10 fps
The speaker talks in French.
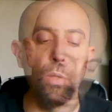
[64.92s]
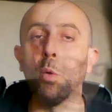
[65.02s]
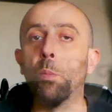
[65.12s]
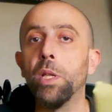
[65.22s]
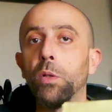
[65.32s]

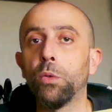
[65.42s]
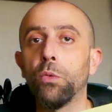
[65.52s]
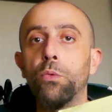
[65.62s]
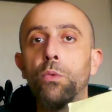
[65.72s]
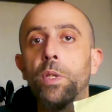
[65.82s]
Donc bien
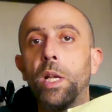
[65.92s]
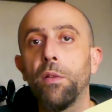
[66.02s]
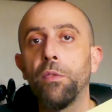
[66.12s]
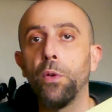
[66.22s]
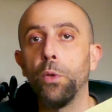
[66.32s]
entendu, il y a
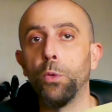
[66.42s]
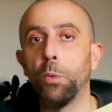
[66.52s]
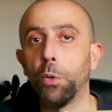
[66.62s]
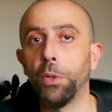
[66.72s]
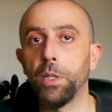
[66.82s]
la feuille de
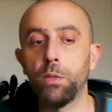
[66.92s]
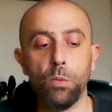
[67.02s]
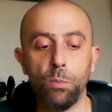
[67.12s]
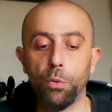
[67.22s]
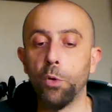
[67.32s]

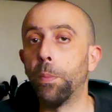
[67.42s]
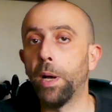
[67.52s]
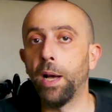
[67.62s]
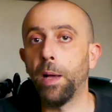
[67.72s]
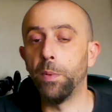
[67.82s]
protection pour ne
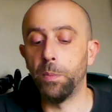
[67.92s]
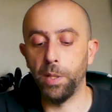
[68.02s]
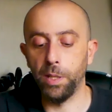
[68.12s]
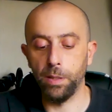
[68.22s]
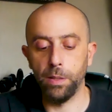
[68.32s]
pas
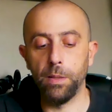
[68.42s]
abîmer